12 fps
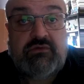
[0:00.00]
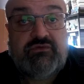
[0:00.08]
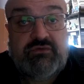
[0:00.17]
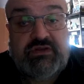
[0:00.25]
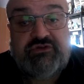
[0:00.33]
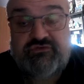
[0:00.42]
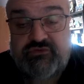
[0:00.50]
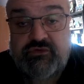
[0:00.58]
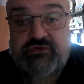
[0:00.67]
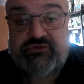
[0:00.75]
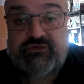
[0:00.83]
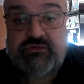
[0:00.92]
tous les
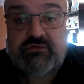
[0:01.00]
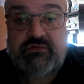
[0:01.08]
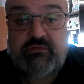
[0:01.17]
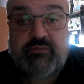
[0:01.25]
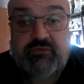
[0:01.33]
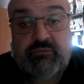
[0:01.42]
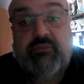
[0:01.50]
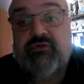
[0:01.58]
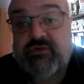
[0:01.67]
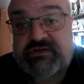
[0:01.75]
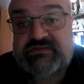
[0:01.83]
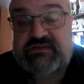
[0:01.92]
jours sur le pont
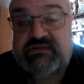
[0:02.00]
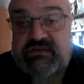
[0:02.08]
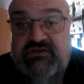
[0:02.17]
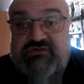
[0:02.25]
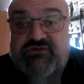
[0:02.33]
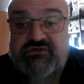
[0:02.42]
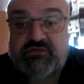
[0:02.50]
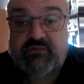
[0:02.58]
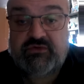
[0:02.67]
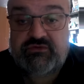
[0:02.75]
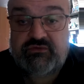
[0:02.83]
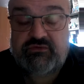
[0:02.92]
pour essayer
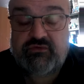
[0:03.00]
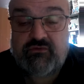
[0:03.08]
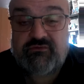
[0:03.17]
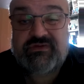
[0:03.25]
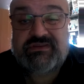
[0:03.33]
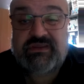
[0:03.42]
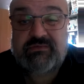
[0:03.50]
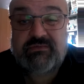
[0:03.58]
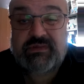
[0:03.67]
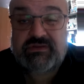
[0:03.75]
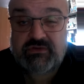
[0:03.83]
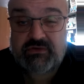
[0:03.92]
justement de trouver des
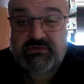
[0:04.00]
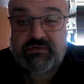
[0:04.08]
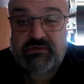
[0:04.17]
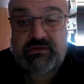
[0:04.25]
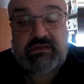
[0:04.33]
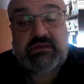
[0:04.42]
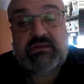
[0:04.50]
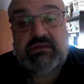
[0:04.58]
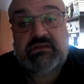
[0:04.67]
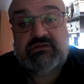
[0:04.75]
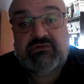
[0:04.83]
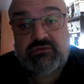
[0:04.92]
méthodes et
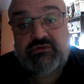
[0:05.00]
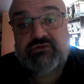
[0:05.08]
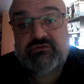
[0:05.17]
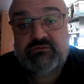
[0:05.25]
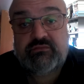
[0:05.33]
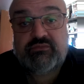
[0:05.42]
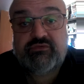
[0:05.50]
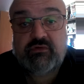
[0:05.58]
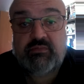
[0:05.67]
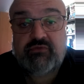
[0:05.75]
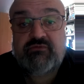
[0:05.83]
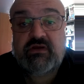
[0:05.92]
des solutions
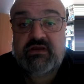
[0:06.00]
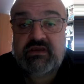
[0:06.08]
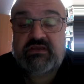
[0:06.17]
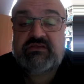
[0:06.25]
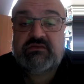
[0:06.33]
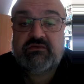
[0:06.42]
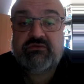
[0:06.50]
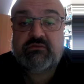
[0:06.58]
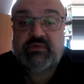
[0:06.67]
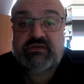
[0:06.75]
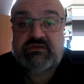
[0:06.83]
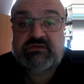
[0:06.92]
pour pouvoir créer cette
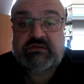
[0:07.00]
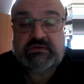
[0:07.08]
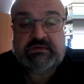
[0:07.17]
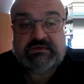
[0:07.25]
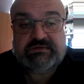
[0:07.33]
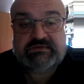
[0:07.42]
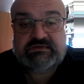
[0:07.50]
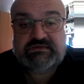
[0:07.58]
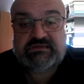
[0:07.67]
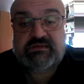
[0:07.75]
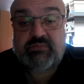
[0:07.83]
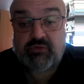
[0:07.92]
entreprise
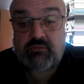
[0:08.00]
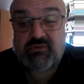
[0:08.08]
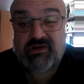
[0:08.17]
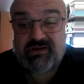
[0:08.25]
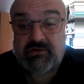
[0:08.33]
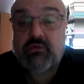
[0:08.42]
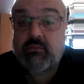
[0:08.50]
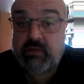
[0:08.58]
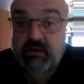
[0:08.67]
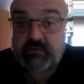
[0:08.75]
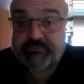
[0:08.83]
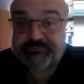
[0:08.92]
qui est pour moi un
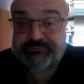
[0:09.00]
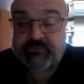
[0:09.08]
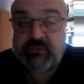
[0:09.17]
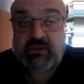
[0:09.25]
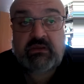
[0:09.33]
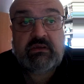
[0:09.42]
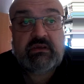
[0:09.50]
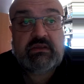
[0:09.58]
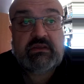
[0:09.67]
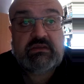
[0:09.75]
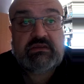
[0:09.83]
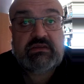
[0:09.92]
combat
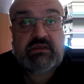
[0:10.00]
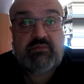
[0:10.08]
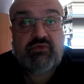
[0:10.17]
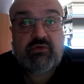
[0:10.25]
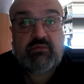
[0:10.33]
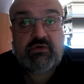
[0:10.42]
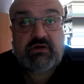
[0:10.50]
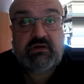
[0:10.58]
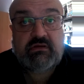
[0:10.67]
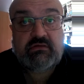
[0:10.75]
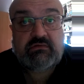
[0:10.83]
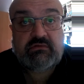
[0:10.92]
et qui est pour
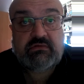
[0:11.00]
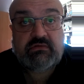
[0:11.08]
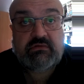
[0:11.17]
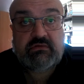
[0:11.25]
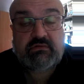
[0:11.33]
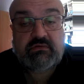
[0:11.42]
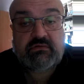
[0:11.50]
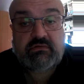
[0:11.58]
moi une euh,